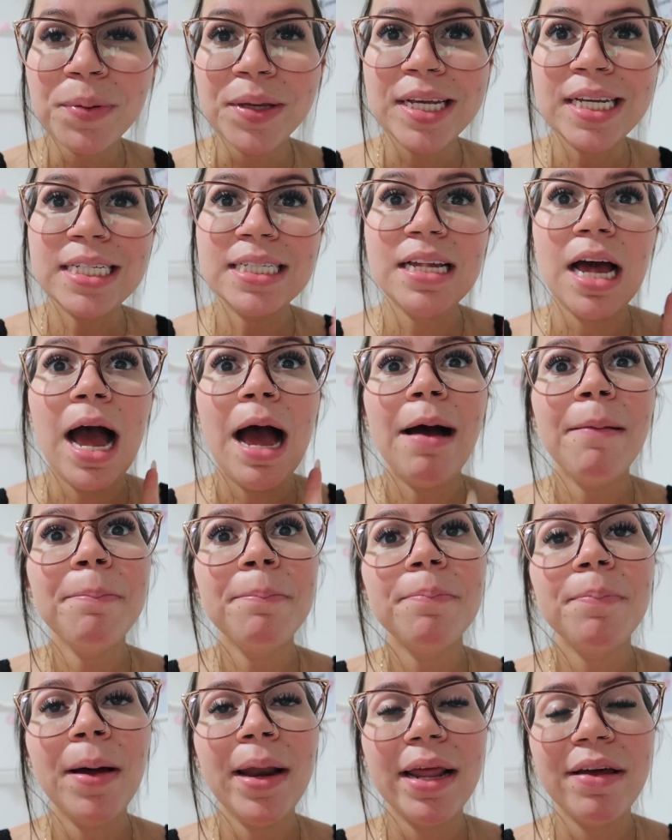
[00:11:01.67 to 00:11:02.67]
Pix. A
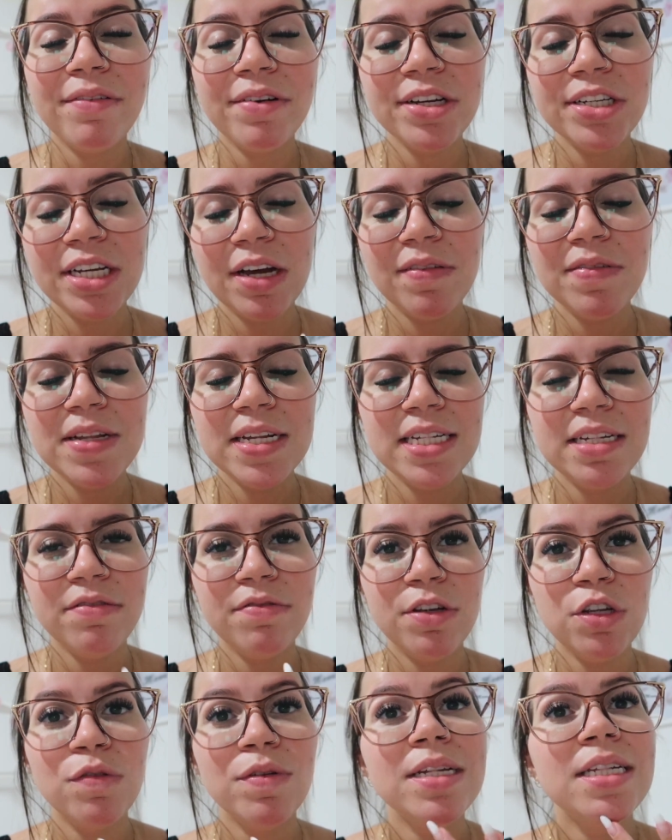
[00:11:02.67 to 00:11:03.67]
palavra-chave desse
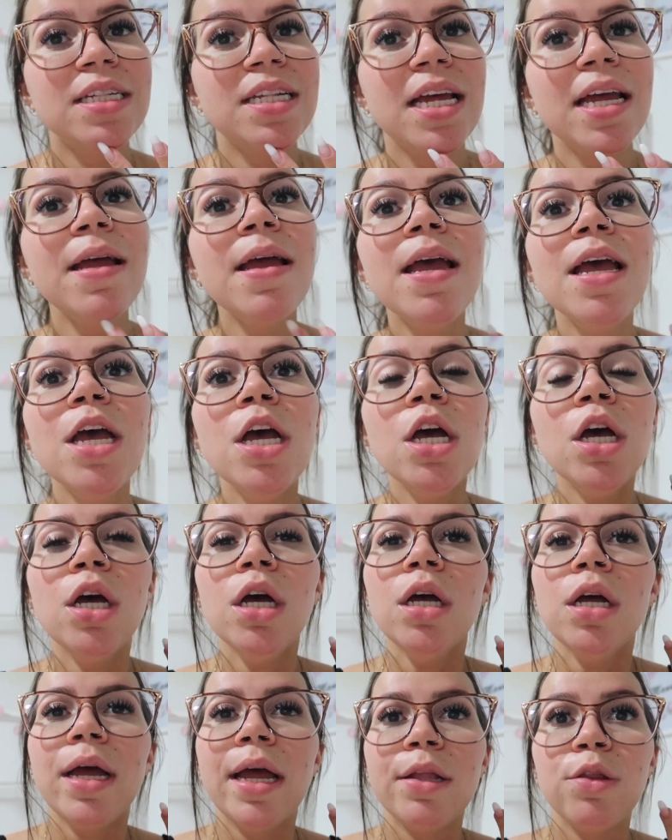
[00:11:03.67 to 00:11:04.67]
vídeo vai ser
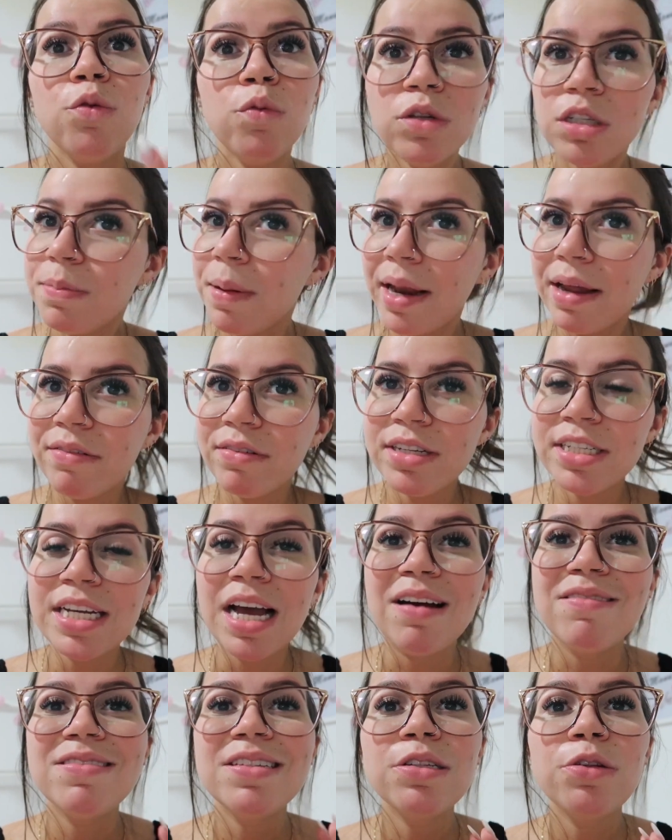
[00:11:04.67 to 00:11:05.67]
duas
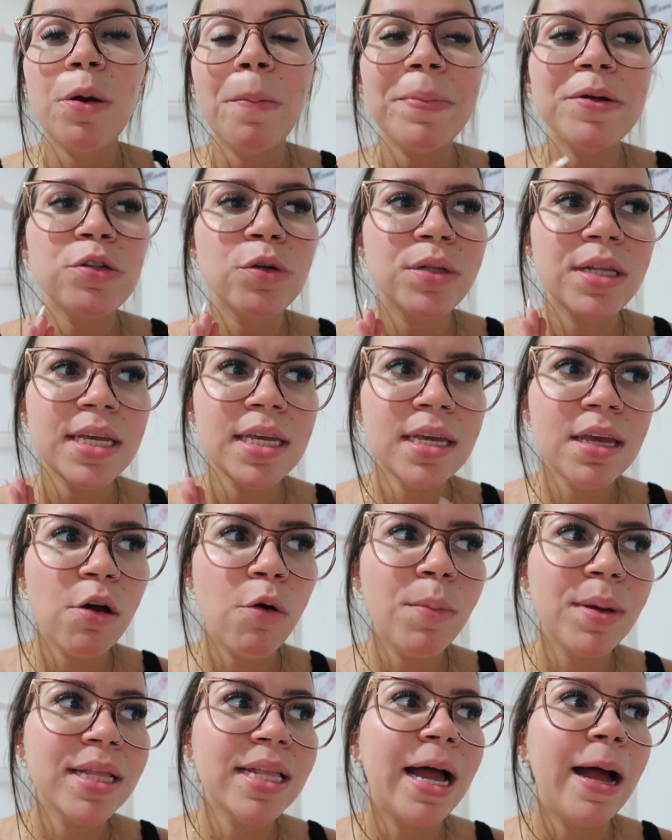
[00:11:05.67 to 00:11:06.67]
palavras-chave, então a pessoa tem que
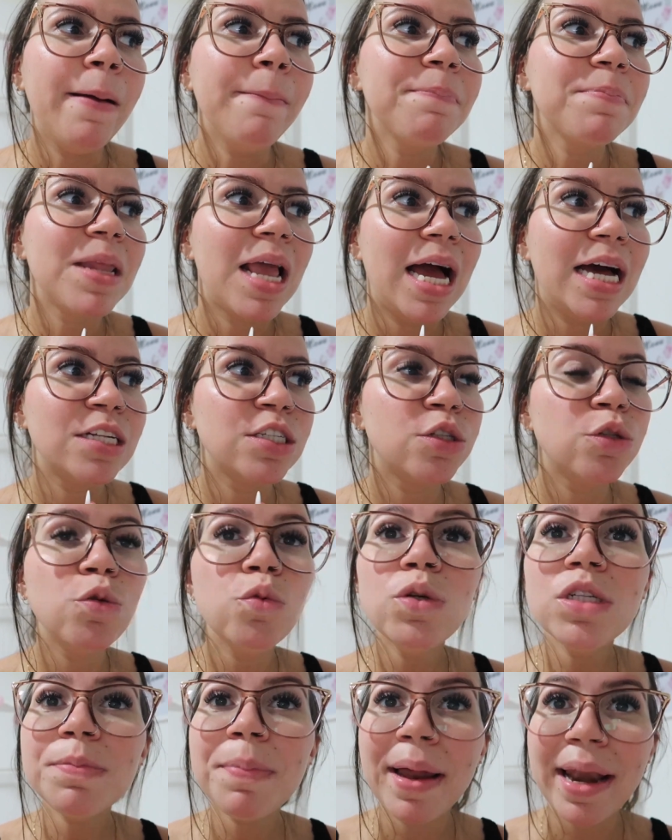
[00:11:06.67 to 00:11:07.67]
comentar as
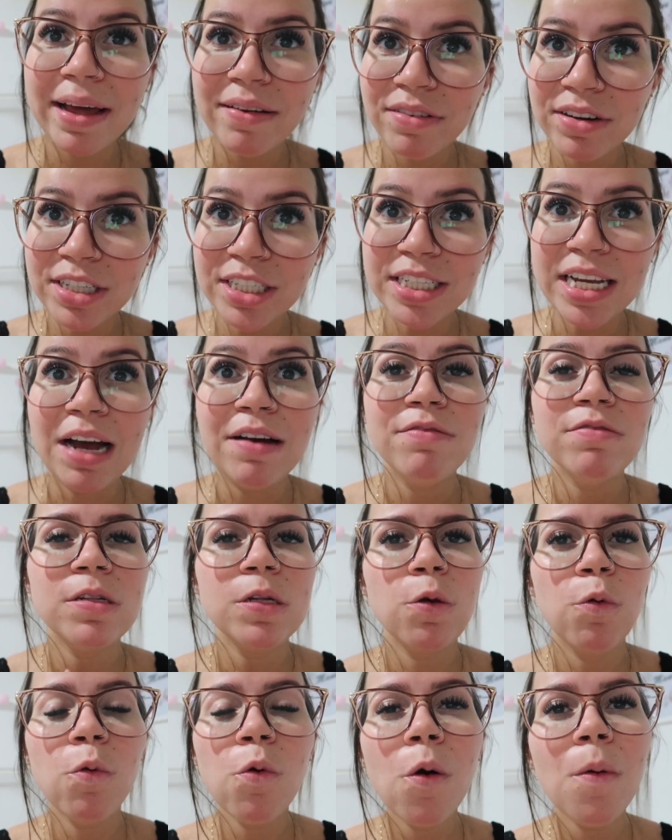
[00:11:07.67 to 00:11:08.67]
duas palavras-chave
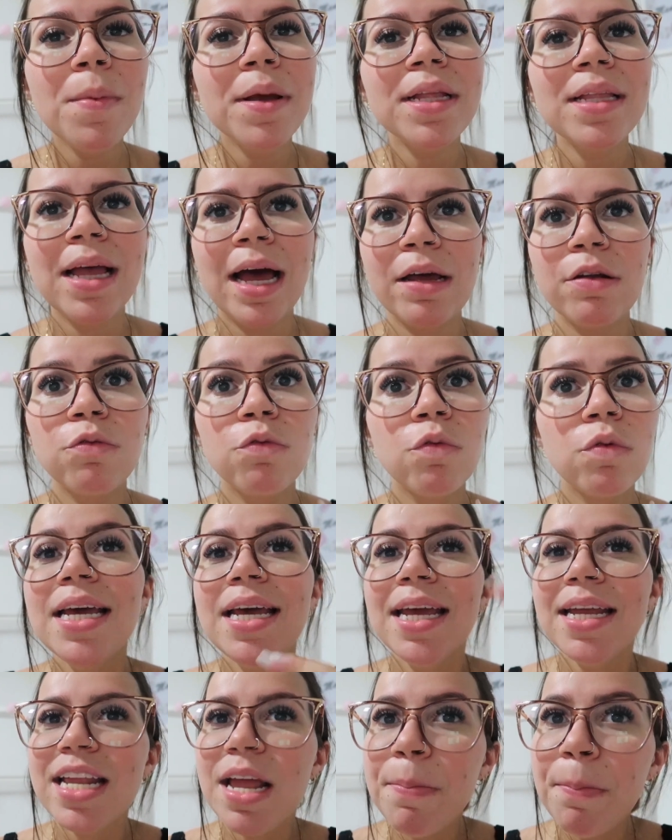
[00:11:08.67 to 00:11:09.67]
em um comentário.
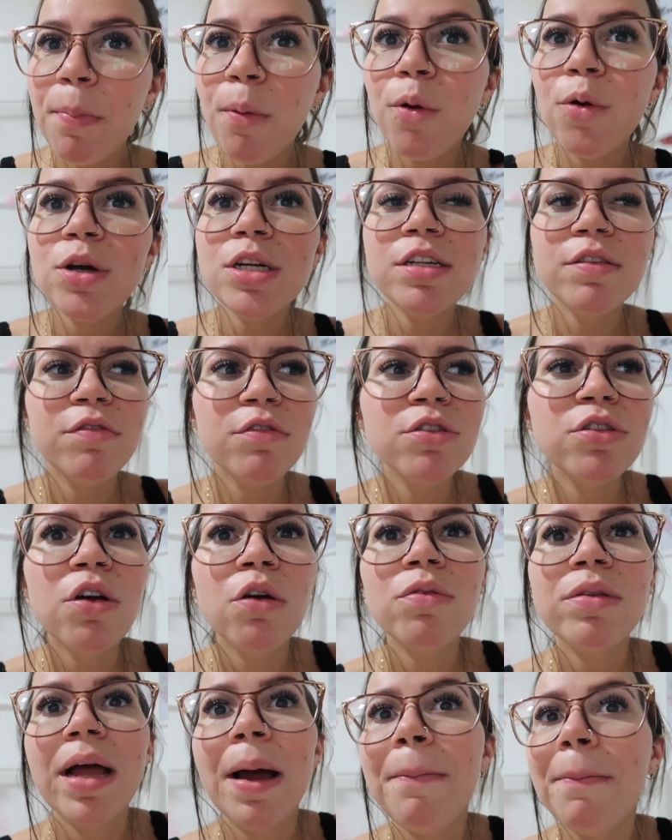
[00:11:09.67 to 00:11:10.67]
E depois eu vou
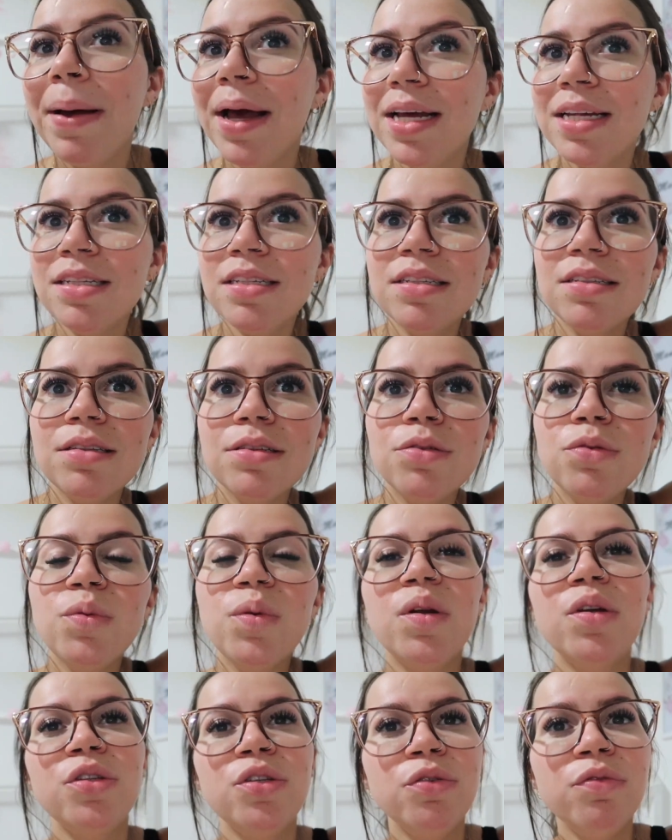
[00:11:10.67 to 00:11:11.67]
soltar mais
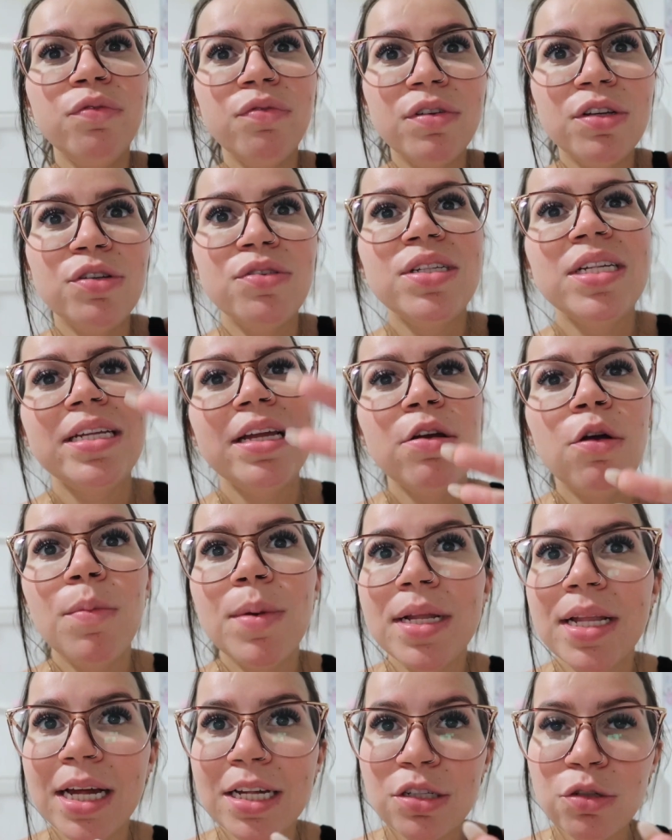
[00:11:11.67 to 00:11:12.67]
durante o vídeo você tem que
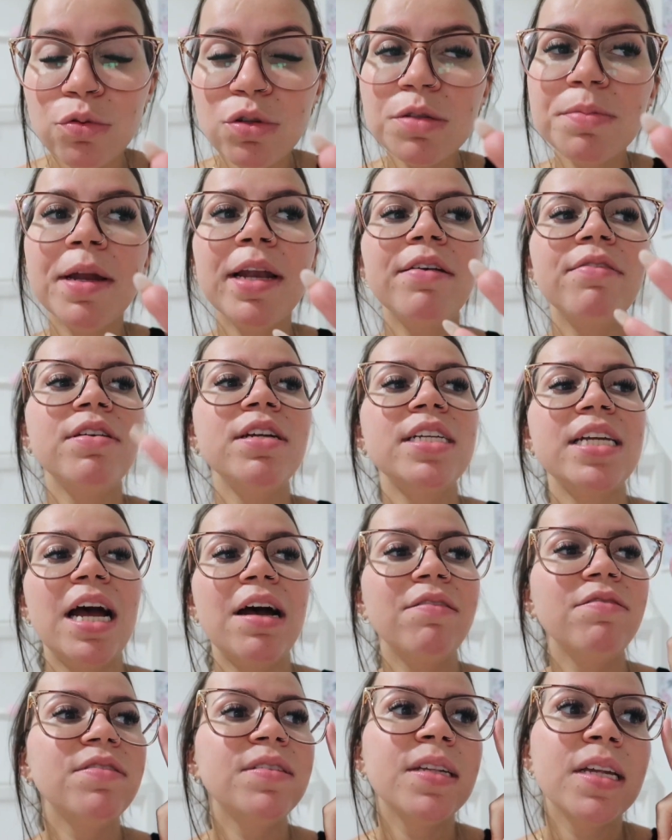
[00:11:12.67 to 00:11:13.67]
comentar as duas
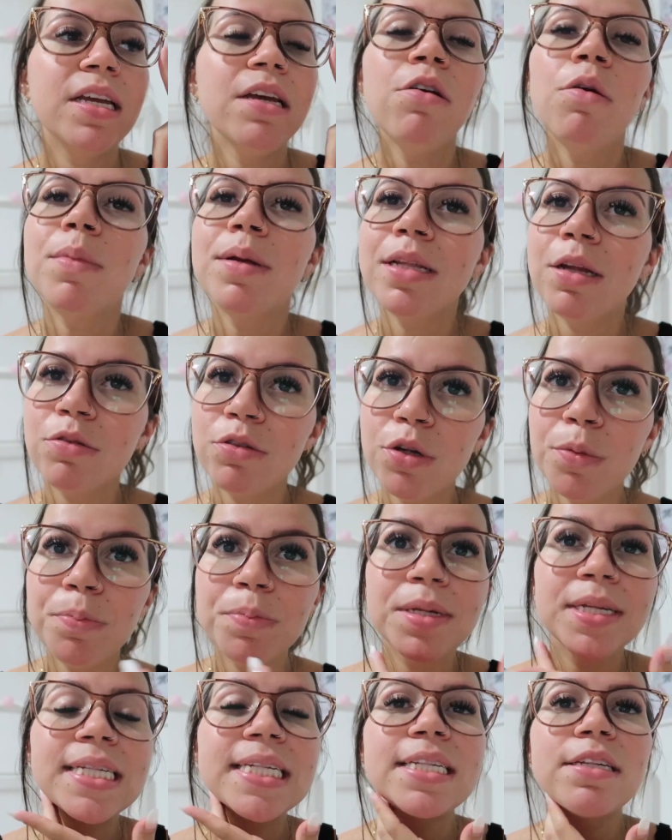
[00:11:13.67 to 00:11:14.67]
palavras-chave e comentar o seu
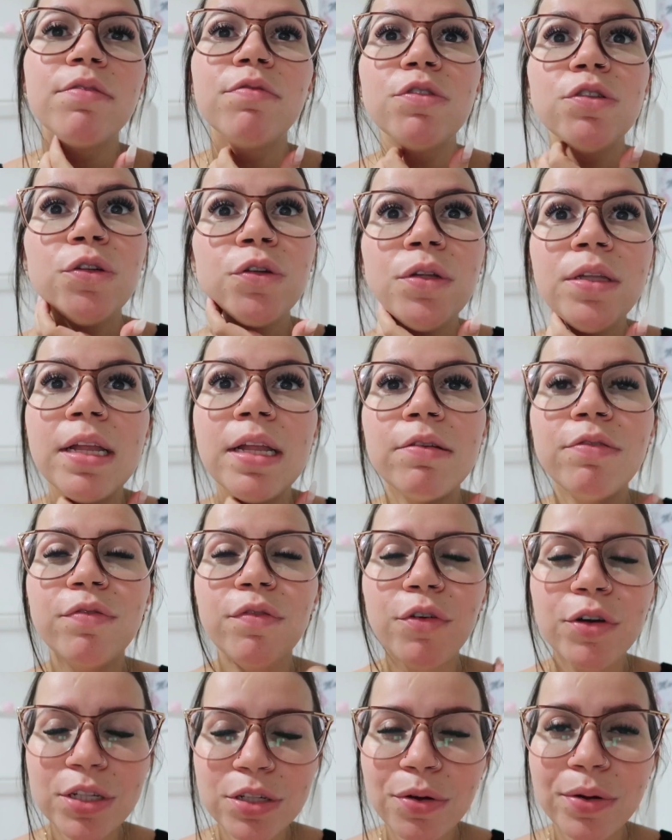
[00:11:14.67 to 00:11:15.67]
pix, que eu vou,
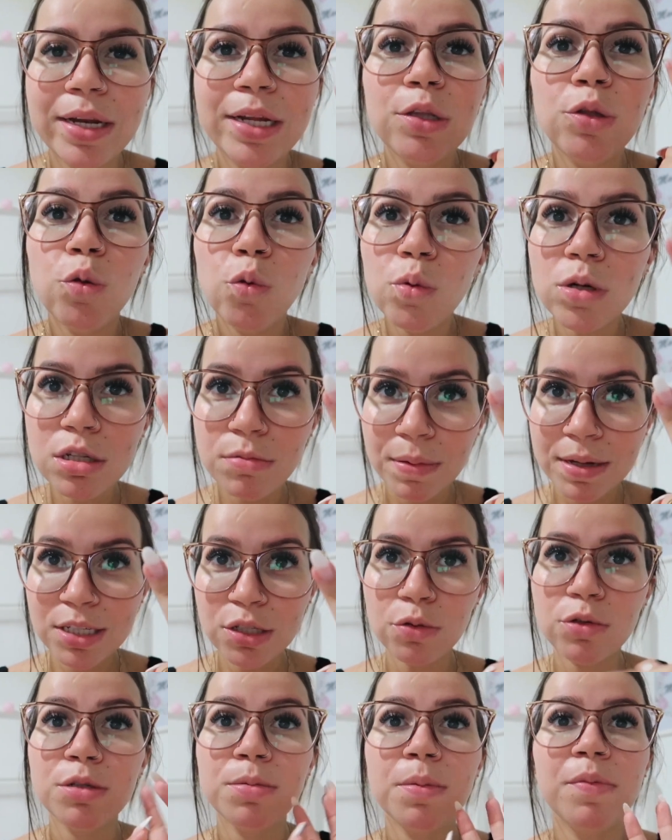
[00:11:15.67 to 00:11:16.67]
vou escolher duas
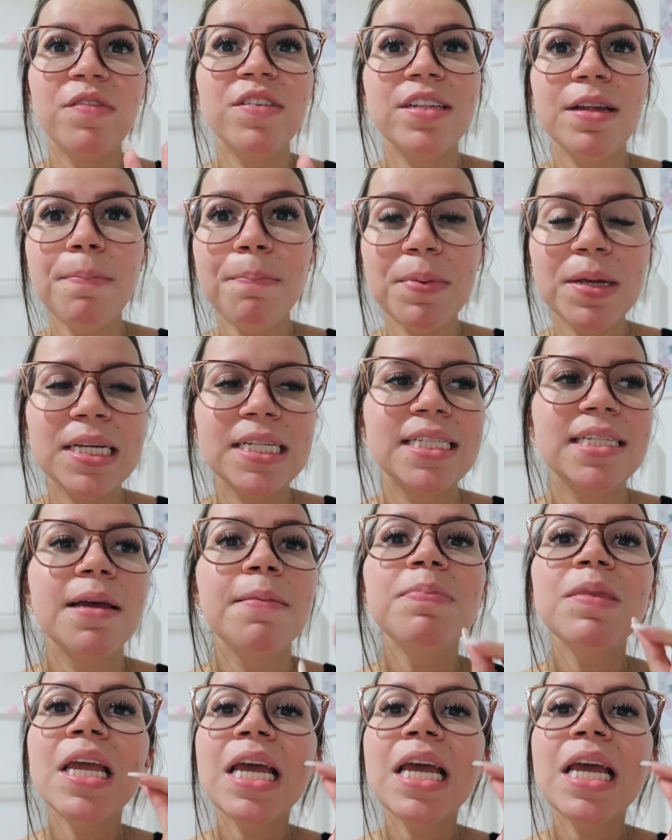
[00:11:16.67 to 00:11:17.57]
pessoas para fazer pix.